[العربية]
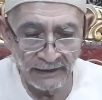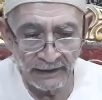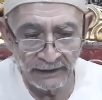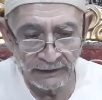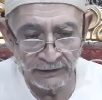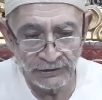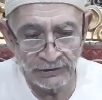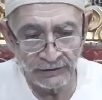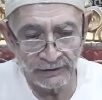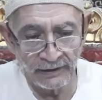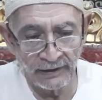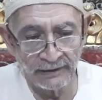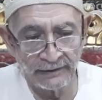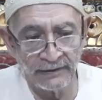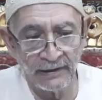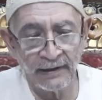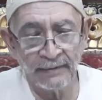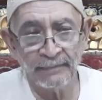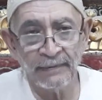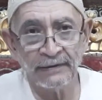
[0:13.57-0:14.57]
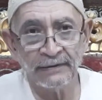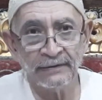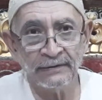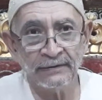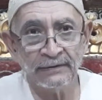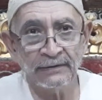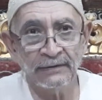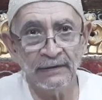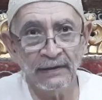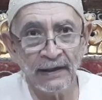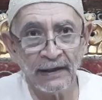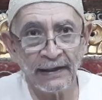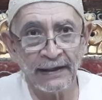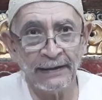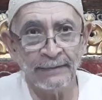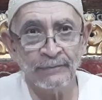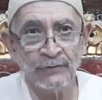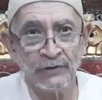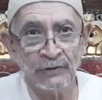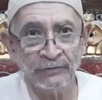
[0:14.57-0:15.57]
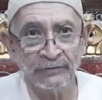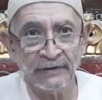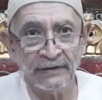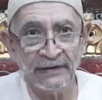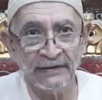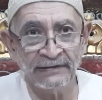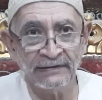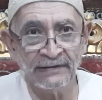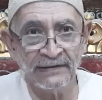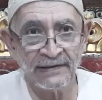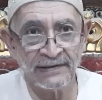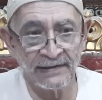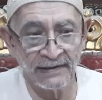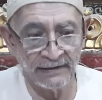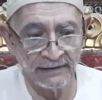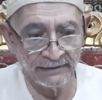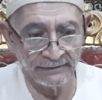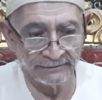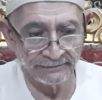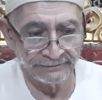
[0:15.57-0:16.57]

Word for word: عشرة دامت 35 سنة